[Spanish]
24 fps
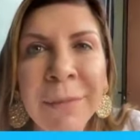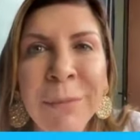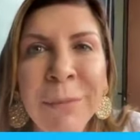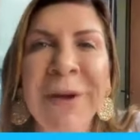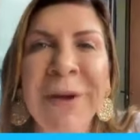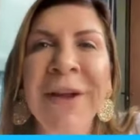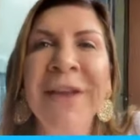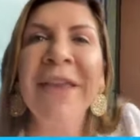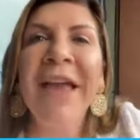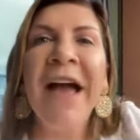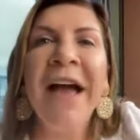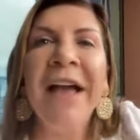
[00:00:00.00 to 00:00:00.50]

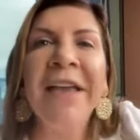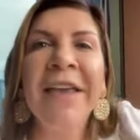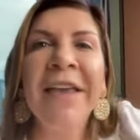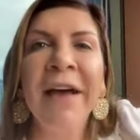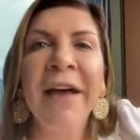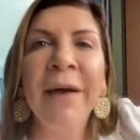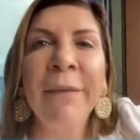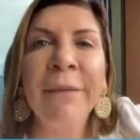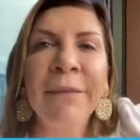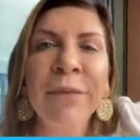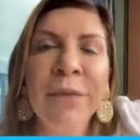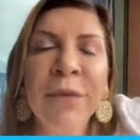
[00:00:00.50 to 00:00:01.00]
Por allá
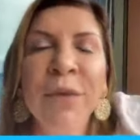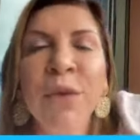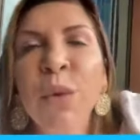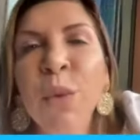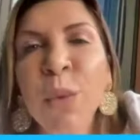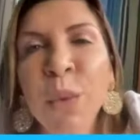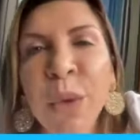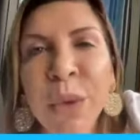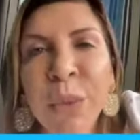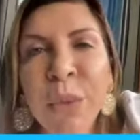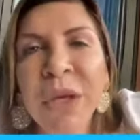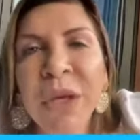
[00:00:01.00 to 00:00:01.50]
ya
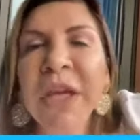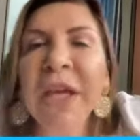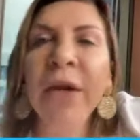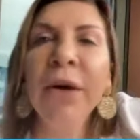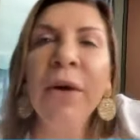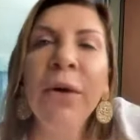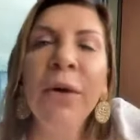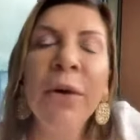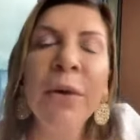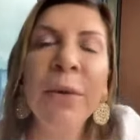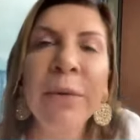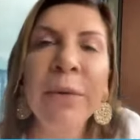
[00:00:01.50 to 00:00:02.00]
tuve mi,
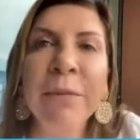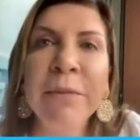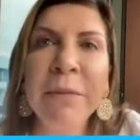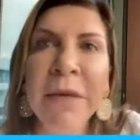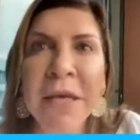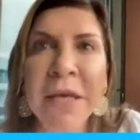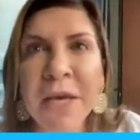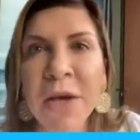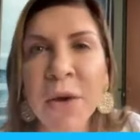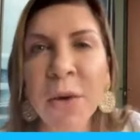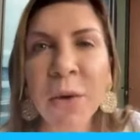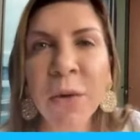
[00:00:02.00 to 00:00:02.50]

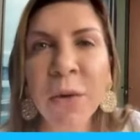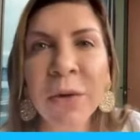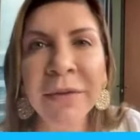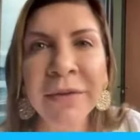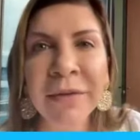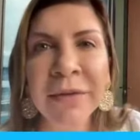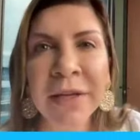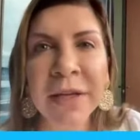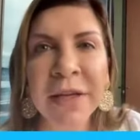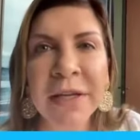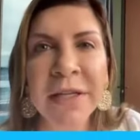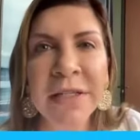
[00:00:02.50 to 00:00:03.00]
hijo,
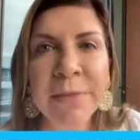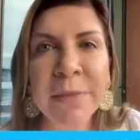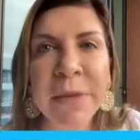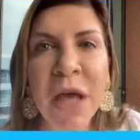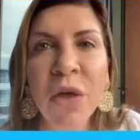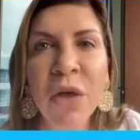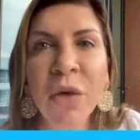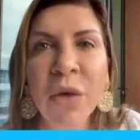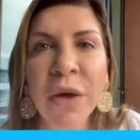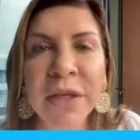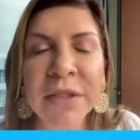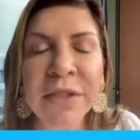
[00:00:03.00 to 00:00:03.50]
que
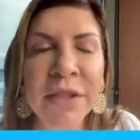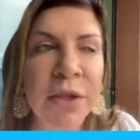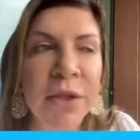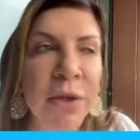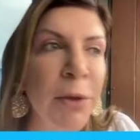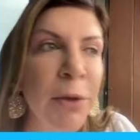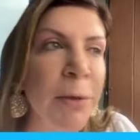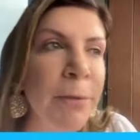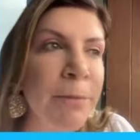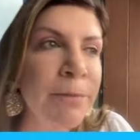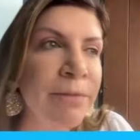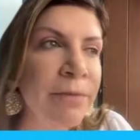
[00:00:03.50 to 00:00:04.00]
tenía
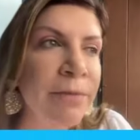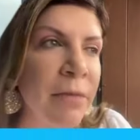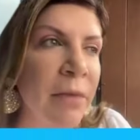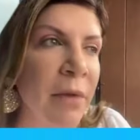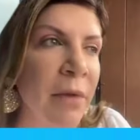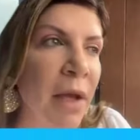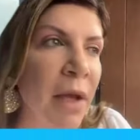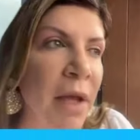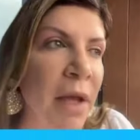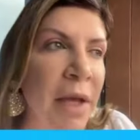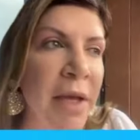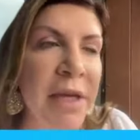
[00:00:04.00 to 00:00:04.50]
adopción,
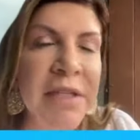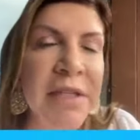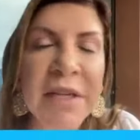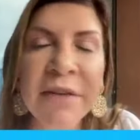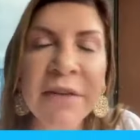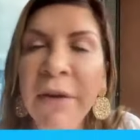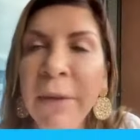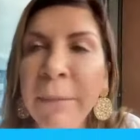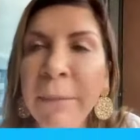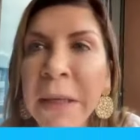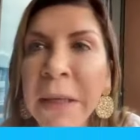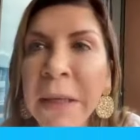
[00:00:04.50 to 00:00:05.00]
mi
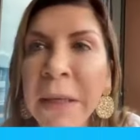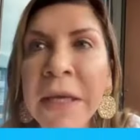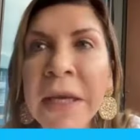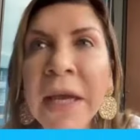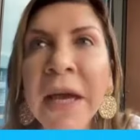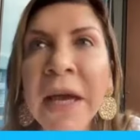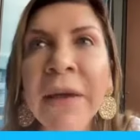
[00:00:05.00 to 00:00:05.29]
familia.